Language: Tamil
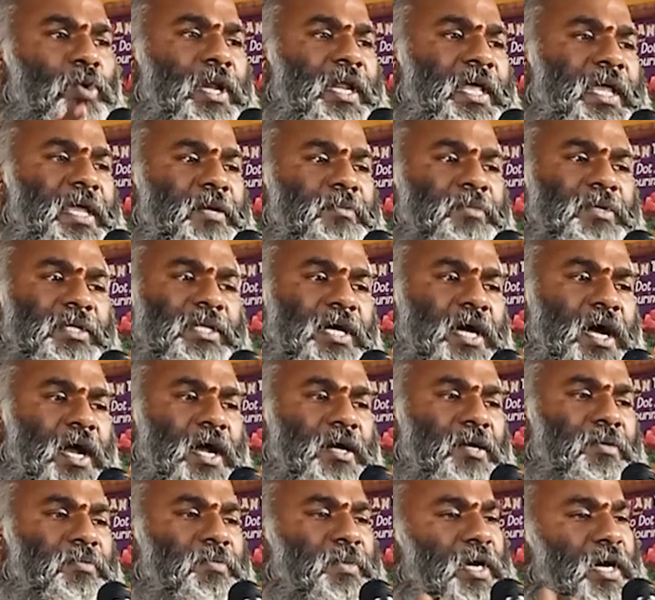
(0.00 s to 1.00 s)
முல்லை என்பது
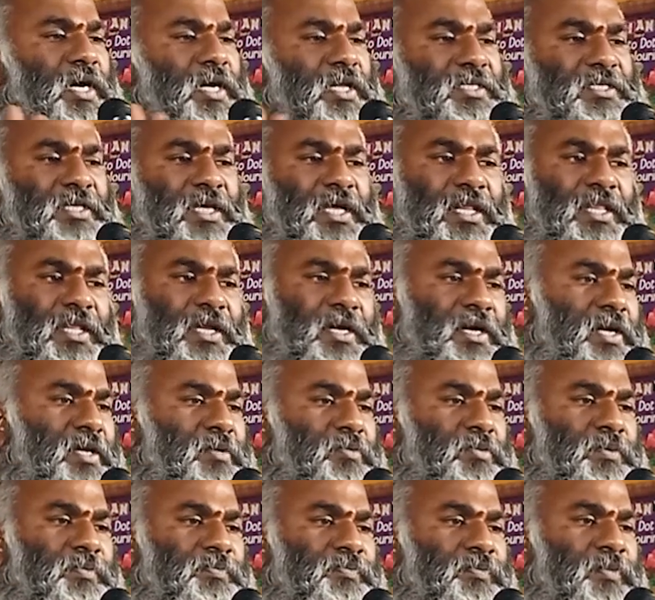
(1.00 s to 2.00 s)
காடும் காடு சார்ந்த
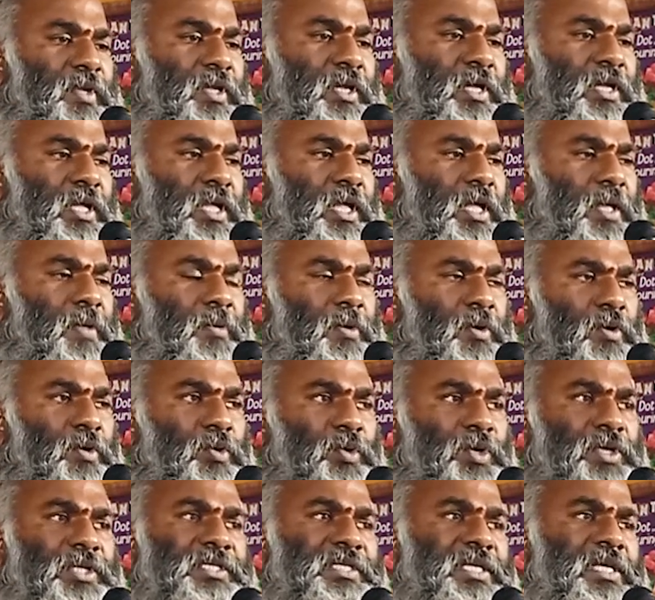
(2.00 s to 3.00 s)
இடமும்
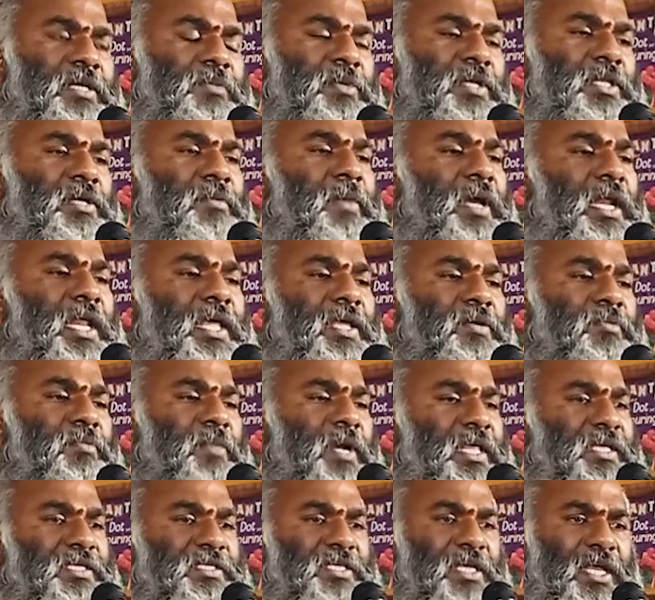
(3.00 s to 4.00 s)
குறிஞ்சி என்பது மலையும்
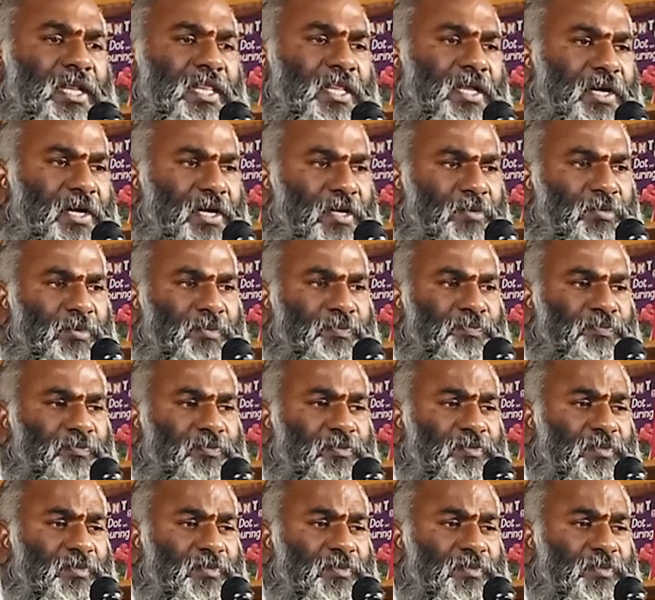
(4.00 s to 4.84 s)
மலை சார்ந்த இடமும்